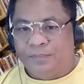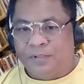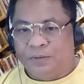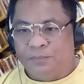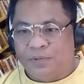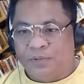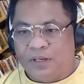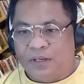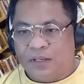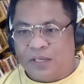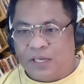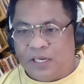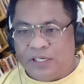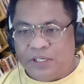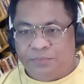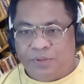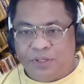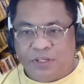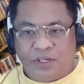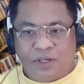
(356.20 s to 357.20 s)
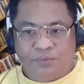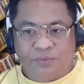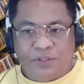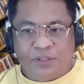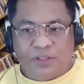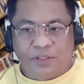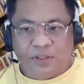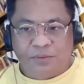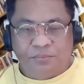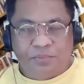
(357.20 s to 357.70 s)
Diba? Kaya bang gawin
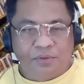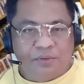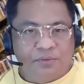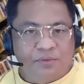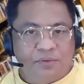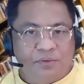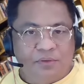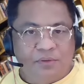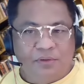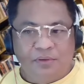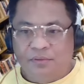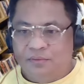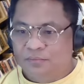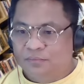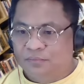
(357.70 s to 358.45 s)
niya ni Bongo?